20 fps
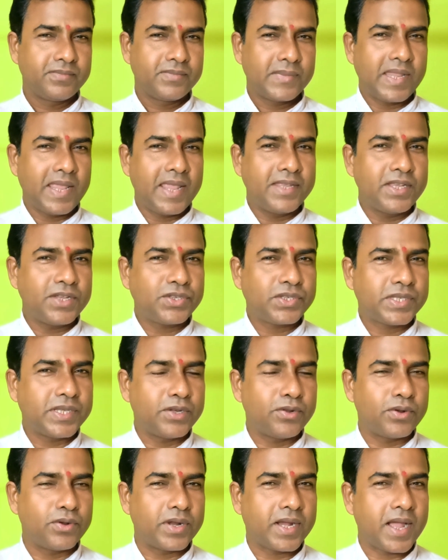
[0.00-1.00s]
এই যে
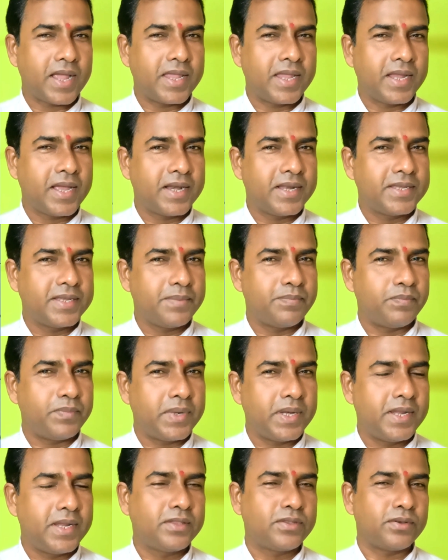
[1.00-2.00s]
শিরোরেখা এখানে যে
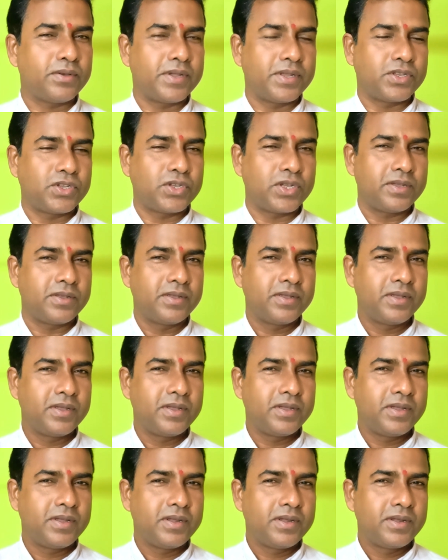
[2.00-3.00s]
মিলিত হয়েছে
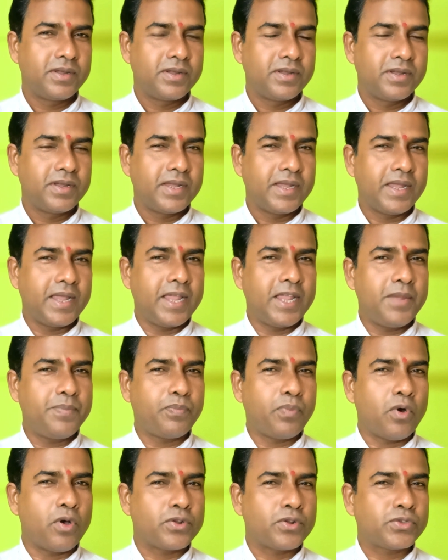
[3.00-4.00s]
এই
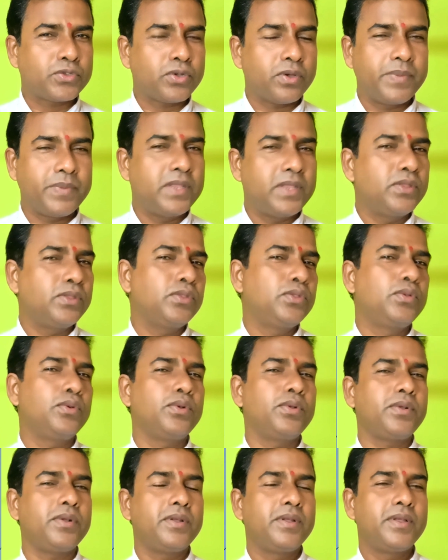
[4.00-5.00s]
পর্শবিন্দুর
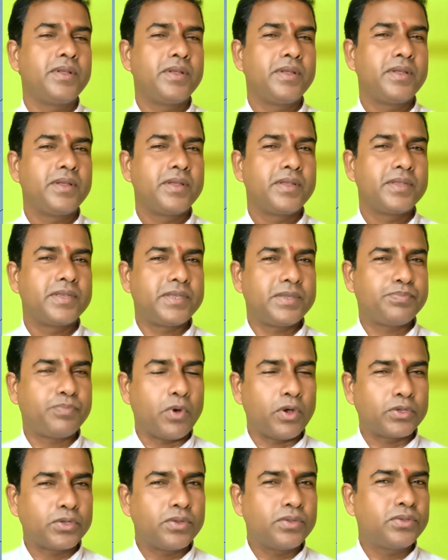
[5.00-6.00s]

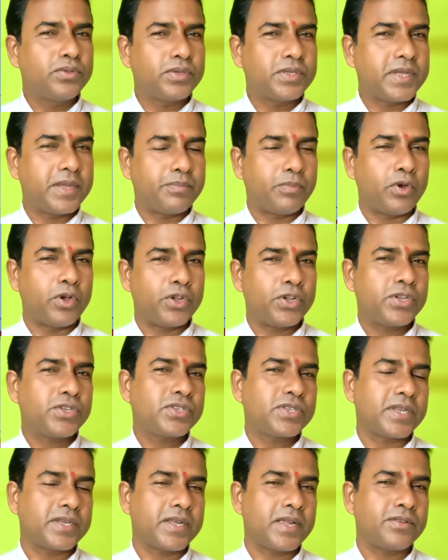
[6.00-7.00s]
পর্যন্ত যে বয়স
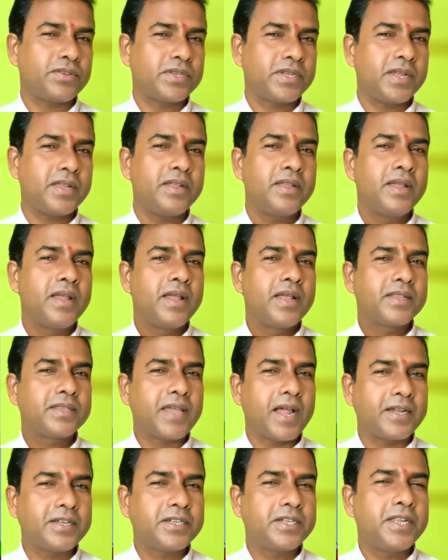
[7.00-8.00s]
সেটা হচ্ছে
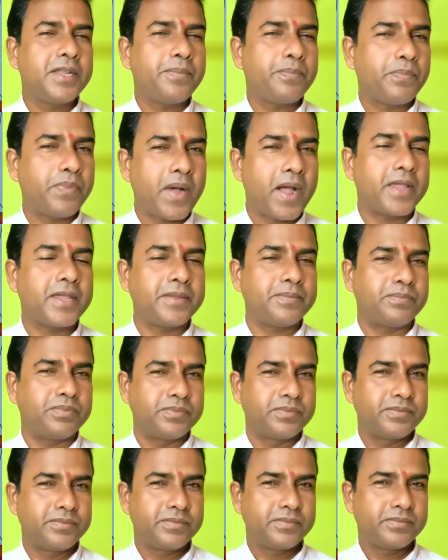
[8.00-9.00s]
থার্টি ফাইভ
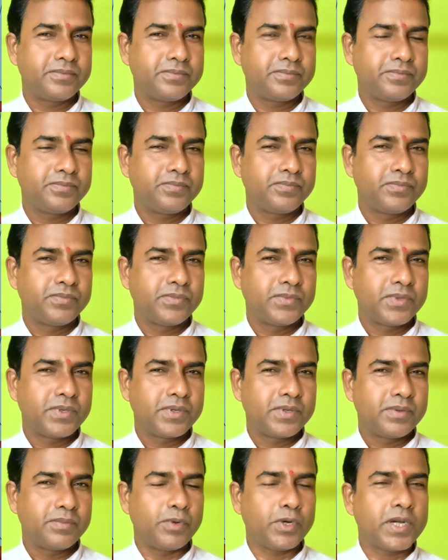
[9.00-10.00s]

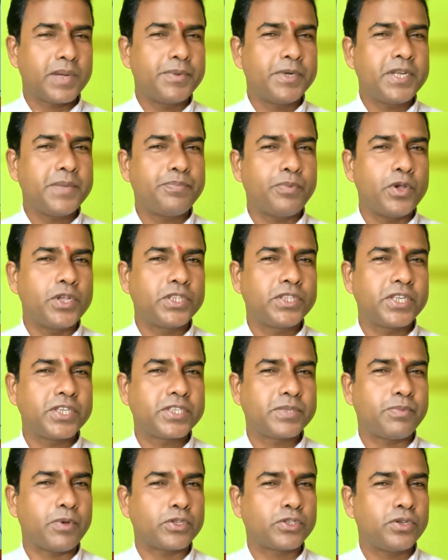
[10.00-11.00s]
মোটামুটি পঁয়ত্রিশ
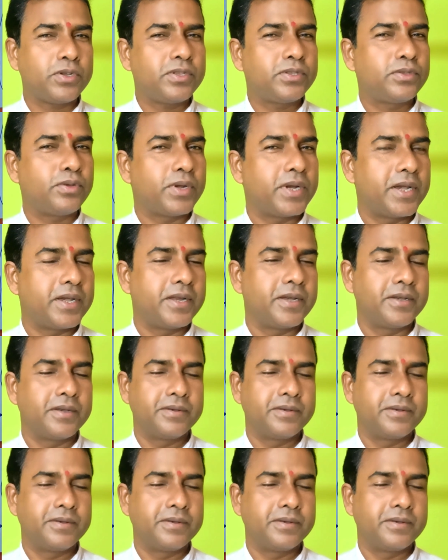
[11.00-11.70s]
বছর ধরে নিন